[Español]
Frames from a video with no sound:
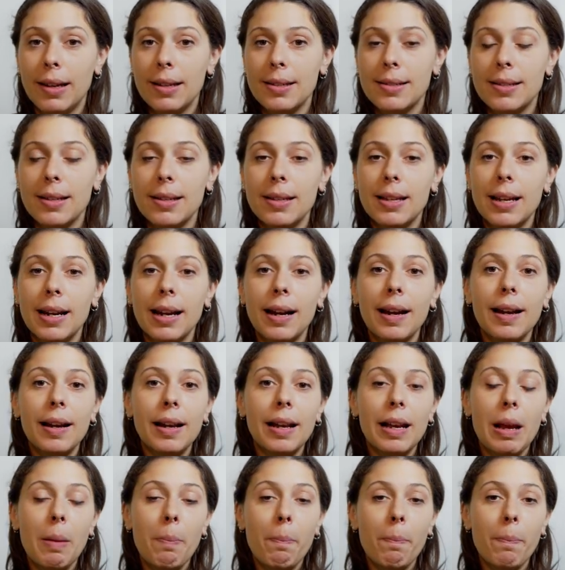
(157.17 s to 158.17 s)
señalar
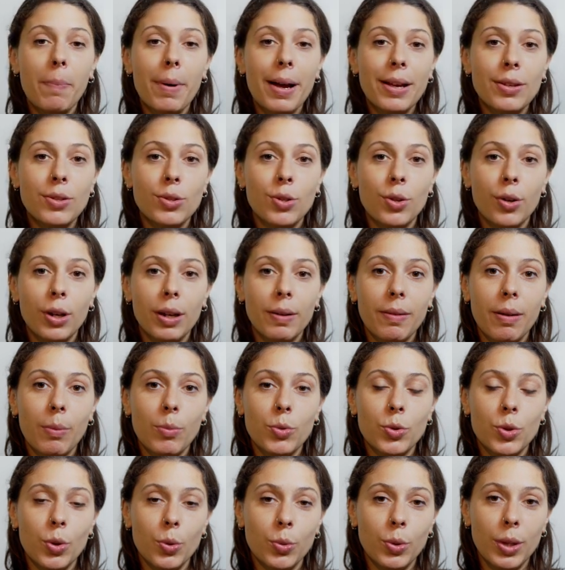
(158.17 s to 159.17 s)
el espacio que
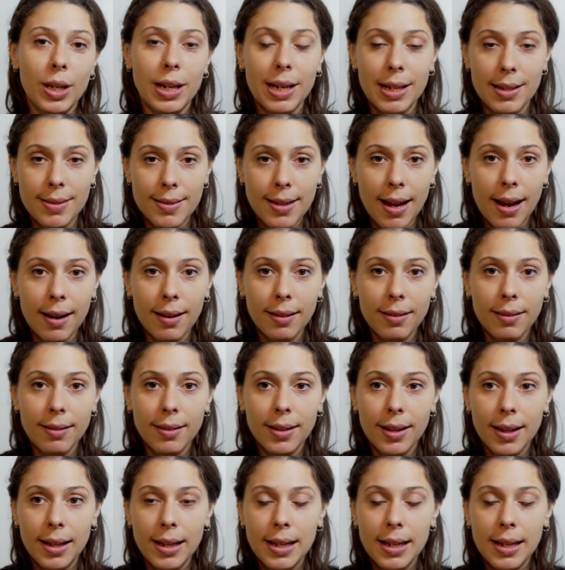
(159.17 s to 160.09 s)
vamos a utilizar,